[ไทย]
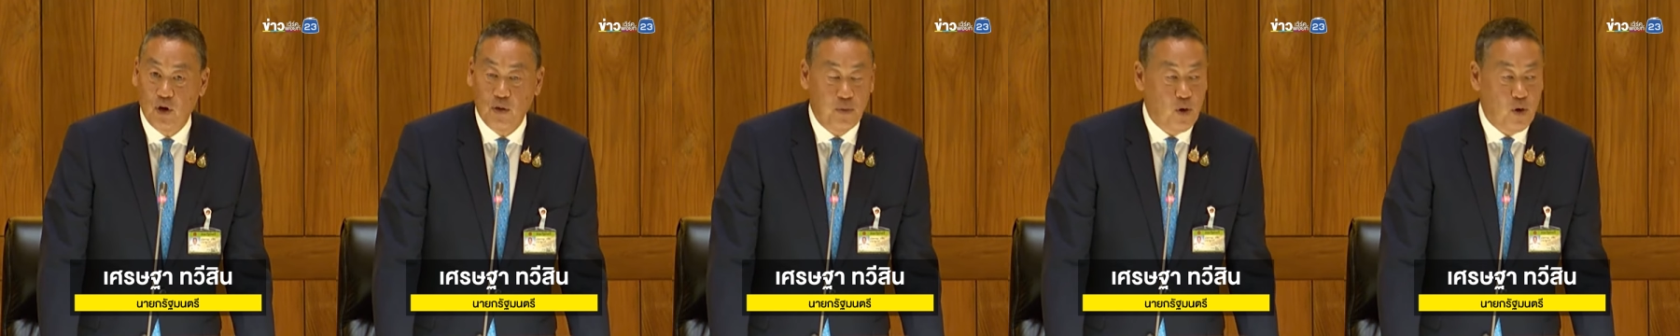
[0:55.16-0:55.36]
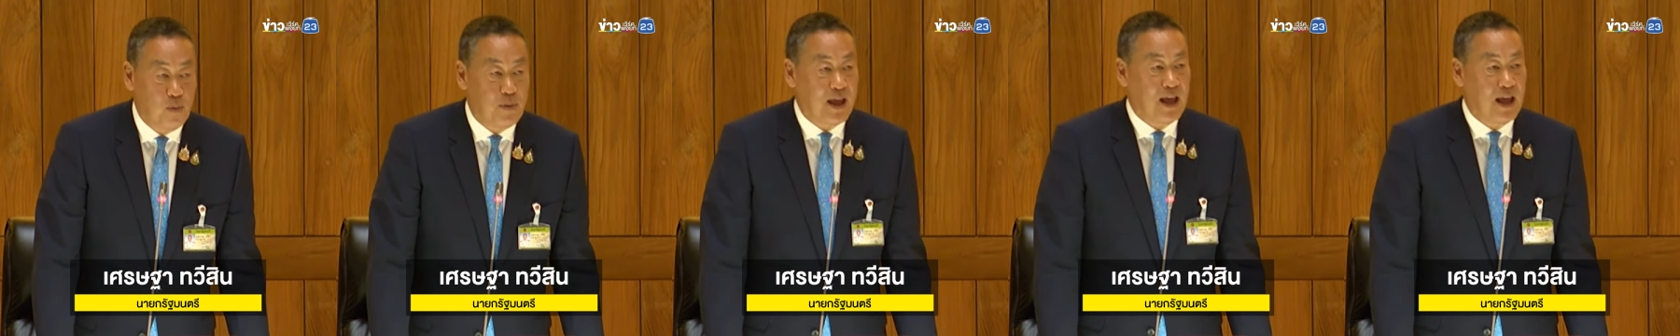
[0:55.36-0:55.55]
ขอ
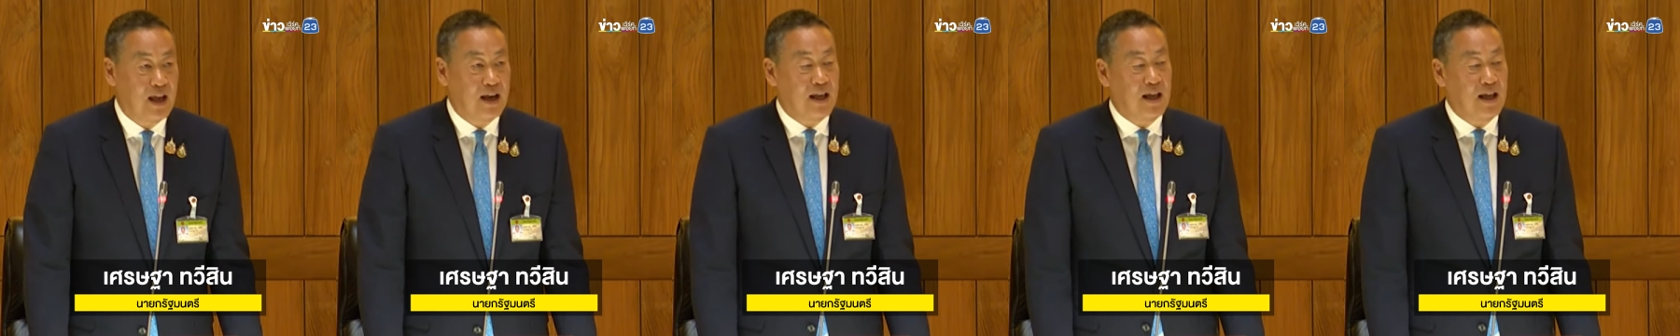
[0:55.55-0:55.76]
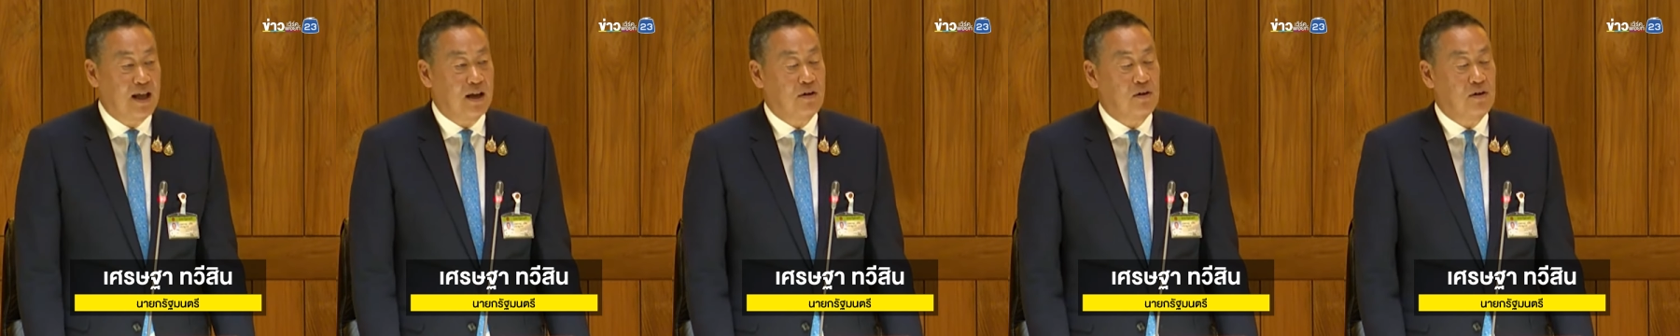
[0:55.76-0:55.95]
งผมเอง
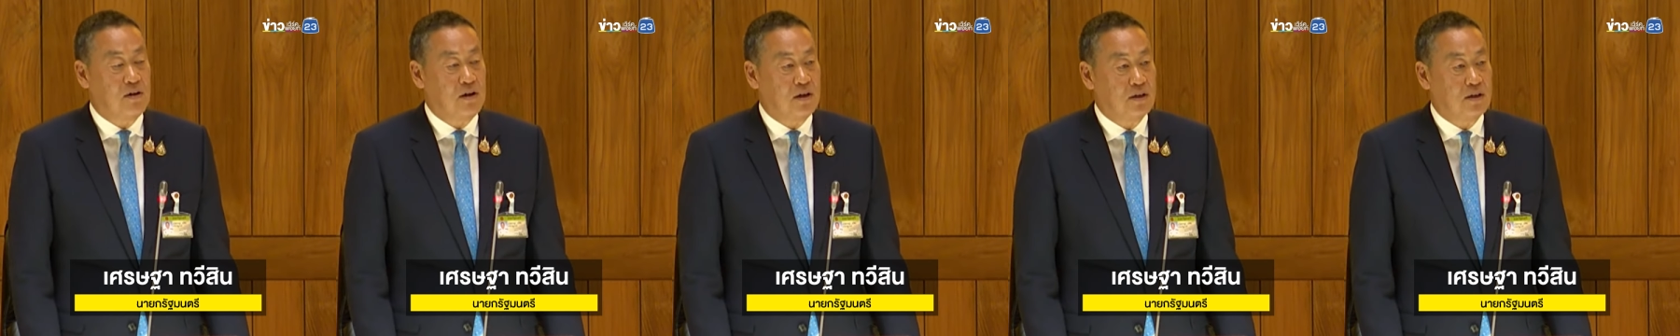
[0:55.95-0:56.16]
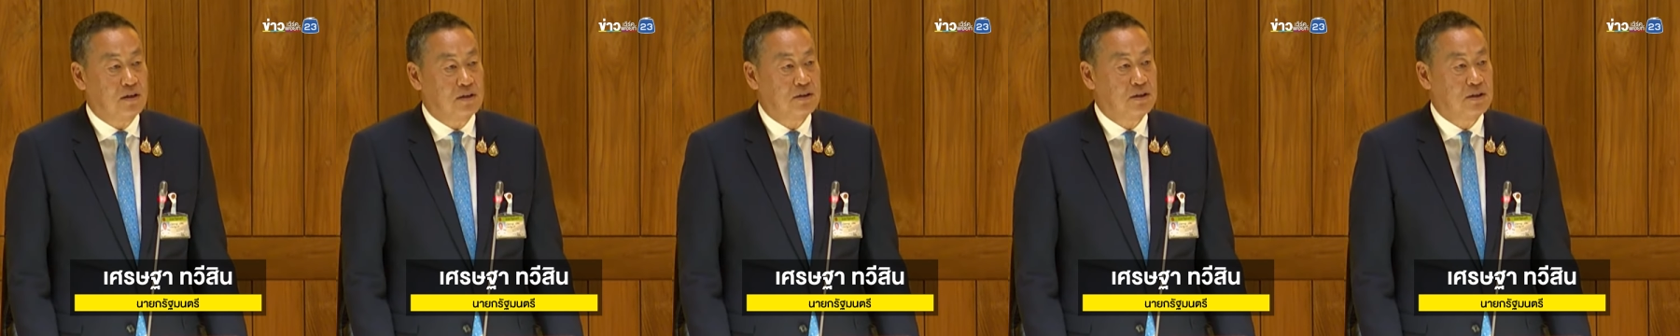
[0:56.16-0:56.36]
เนี่ยก็
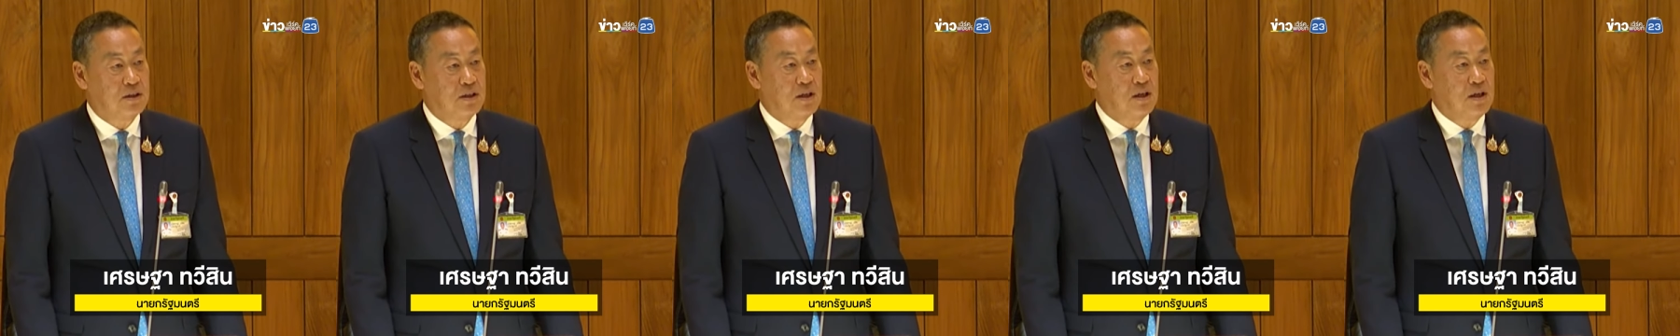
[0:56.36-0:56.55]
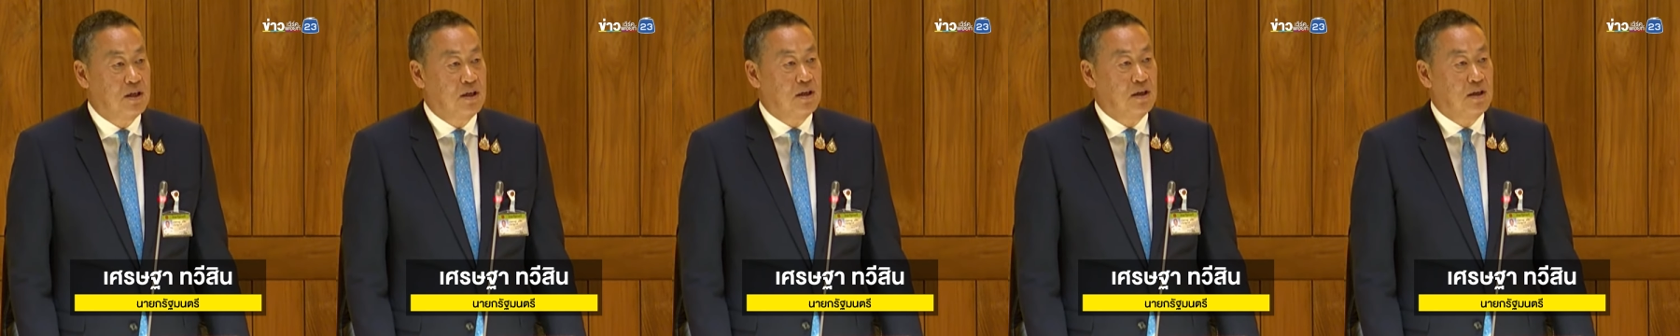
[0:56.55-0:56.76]

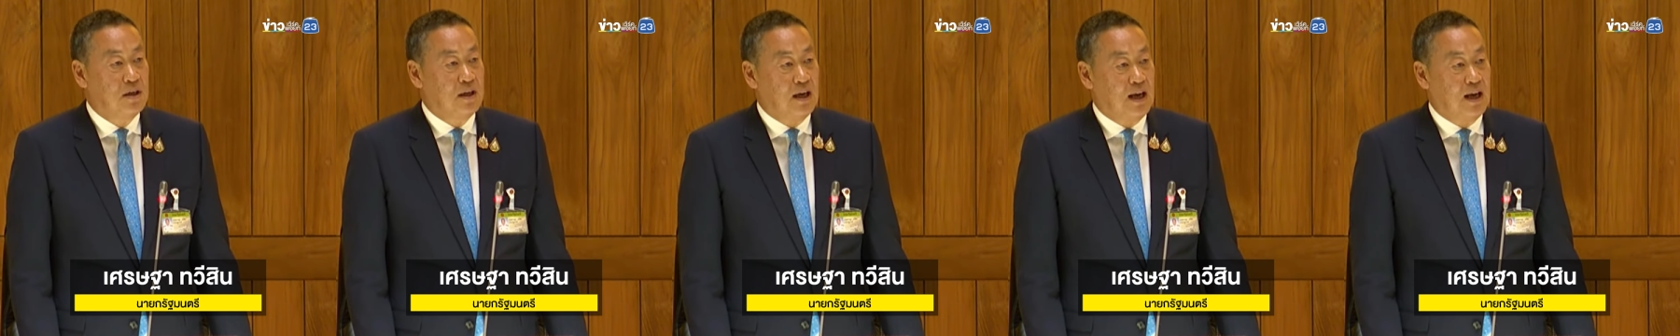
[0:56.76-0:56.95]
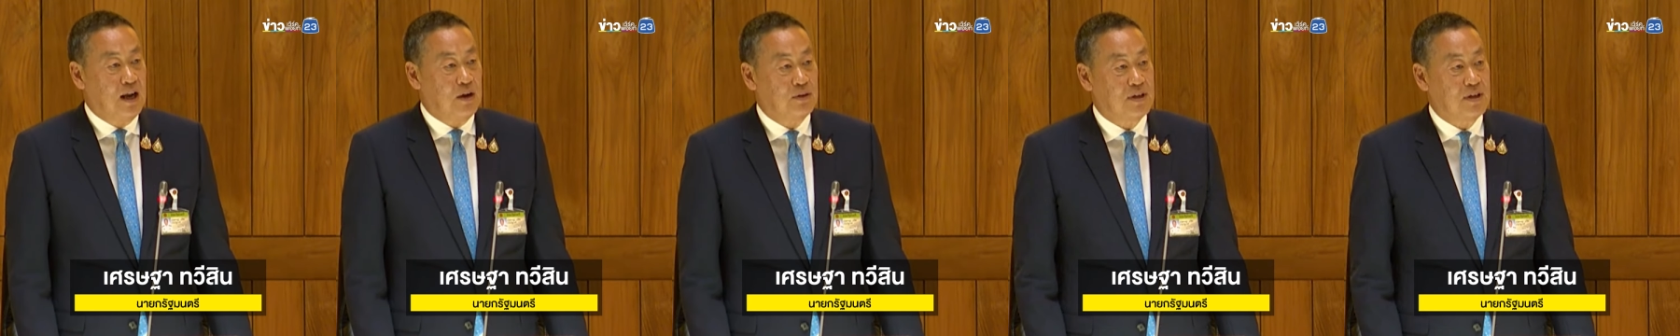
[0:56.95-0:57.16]

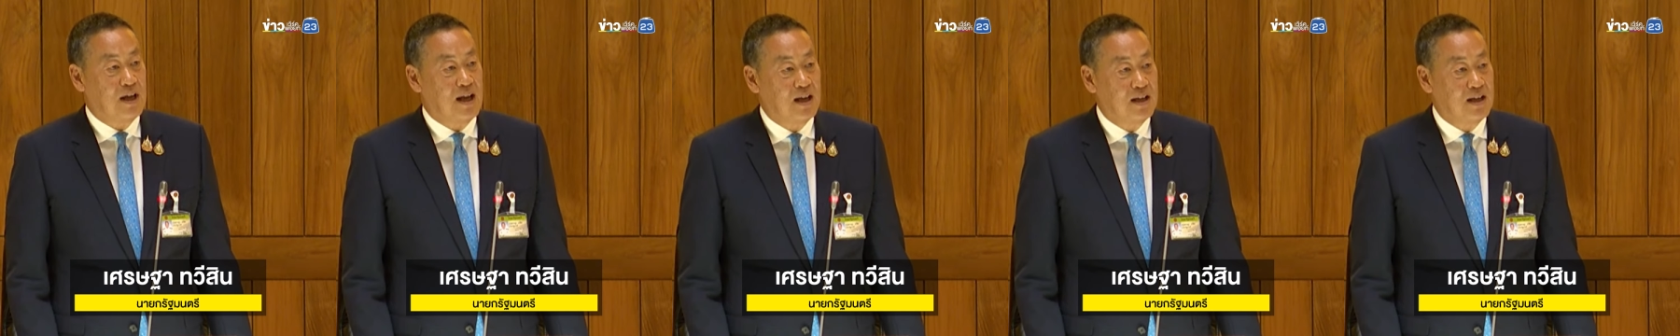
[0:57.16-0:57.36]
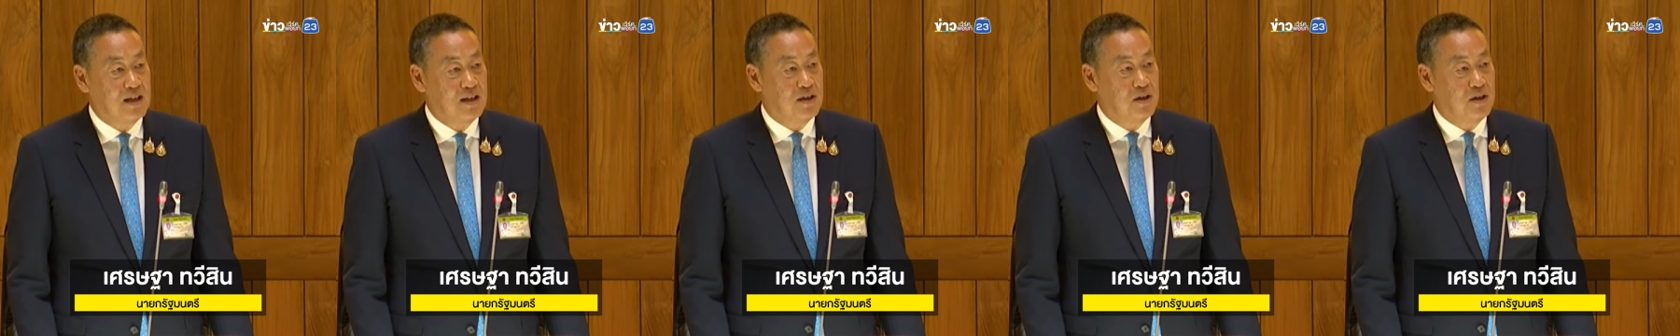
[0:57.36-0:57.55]
เราจะ